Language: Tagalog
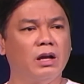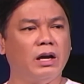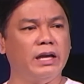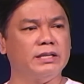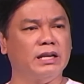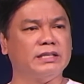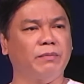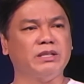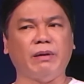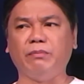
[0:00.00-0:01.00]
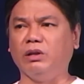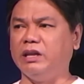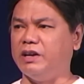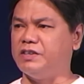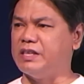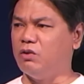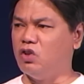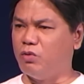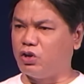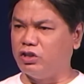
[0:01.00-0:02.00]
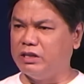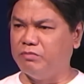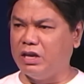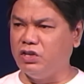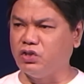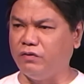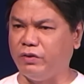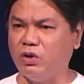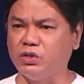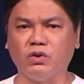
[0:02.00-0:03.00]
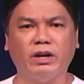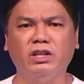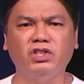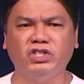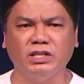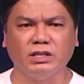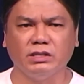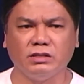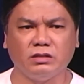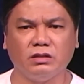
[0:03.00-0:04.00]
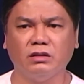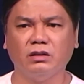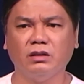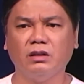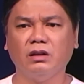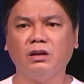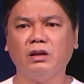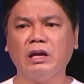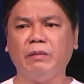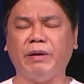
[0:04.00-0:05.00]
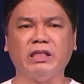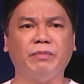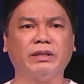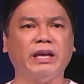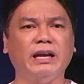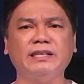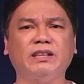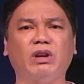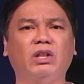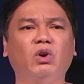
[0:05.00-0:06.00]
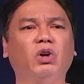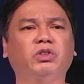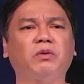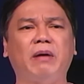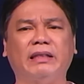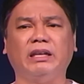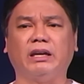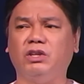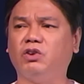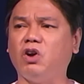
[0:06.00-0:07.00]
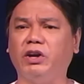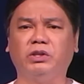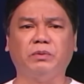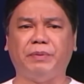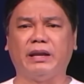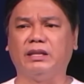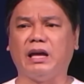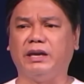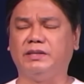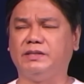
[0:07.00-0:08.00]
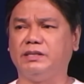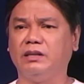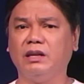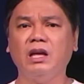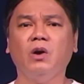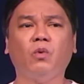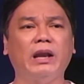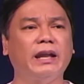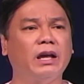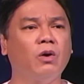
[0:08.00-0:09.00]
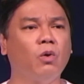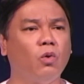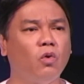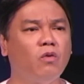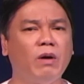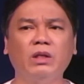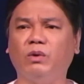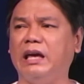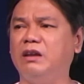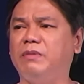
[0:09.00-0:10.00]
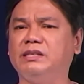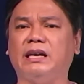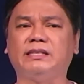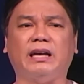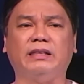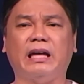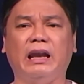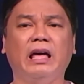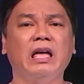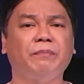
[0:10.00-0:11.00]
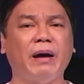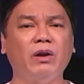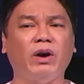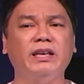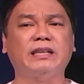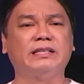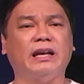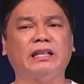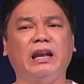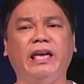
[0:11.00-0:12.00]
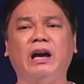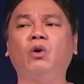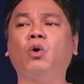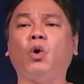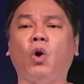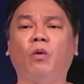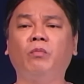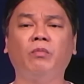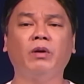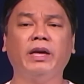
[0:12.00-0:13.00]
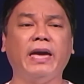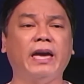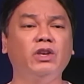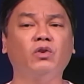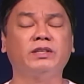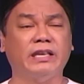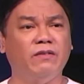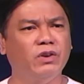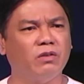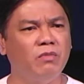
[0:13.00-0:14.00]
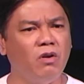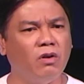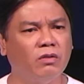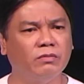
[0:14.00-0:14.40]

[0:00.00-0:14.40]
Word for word: Kaya sinasabi sa Bible, there is now no more condemnation for those who are in Jesus. Pag namatay ka, siguradong automatic, you're going to paradise. Wala nang hukuman, wala nang magsasakdal. Paano ka isasakdal? Eh, ang hukom, eh yung Savior mo.